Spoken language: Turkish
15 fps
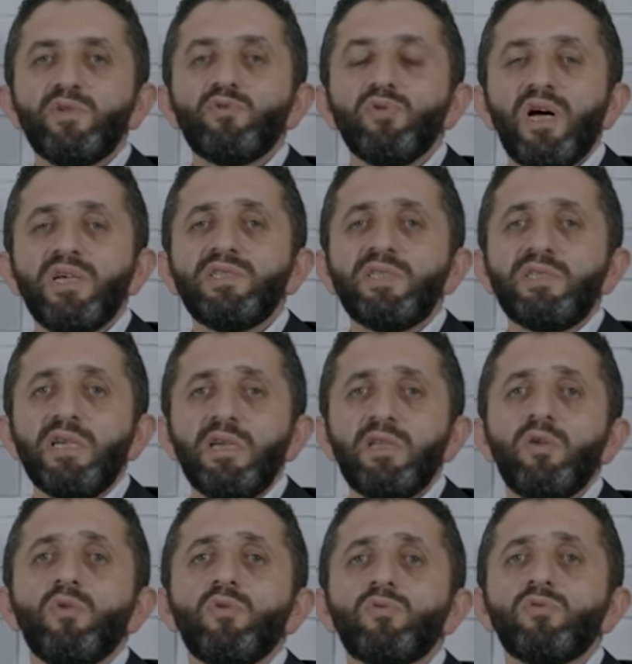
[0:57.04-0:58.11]
Fethullahçı
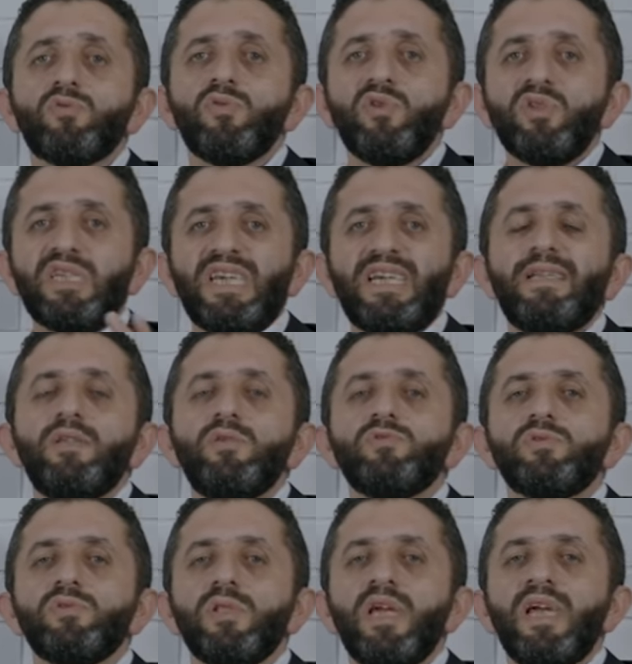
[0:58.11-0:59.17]
terör örgütünün kirli
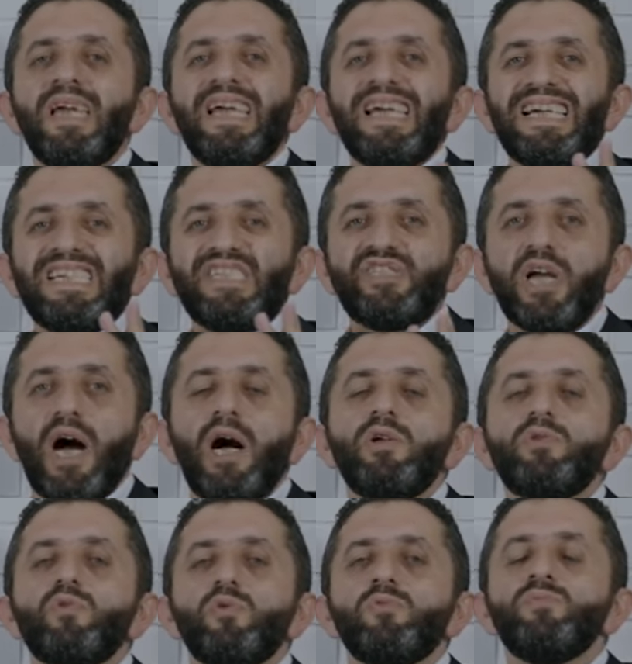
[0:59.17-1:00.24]
yüzüne
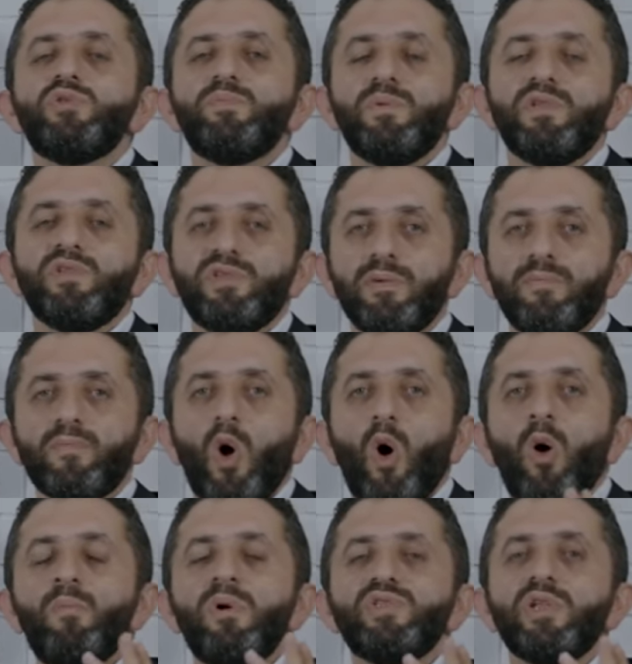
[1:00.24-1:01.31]
şahit olmuş bir isim.
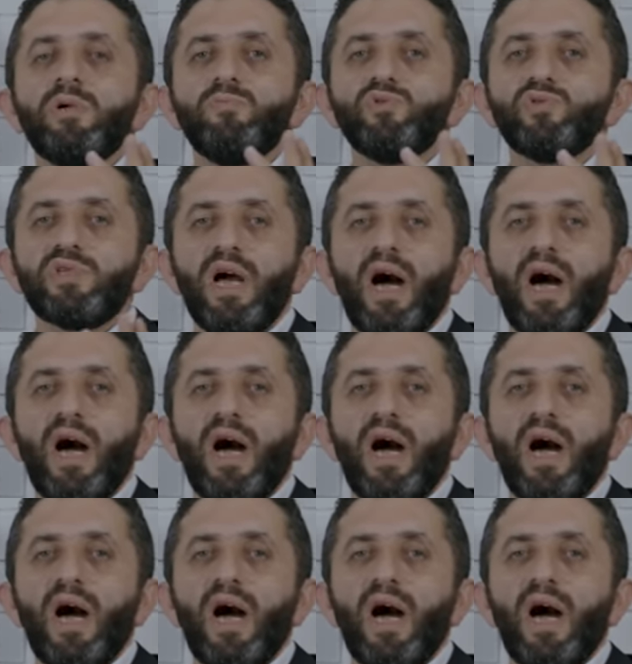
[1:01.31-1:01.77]
15 Temmuz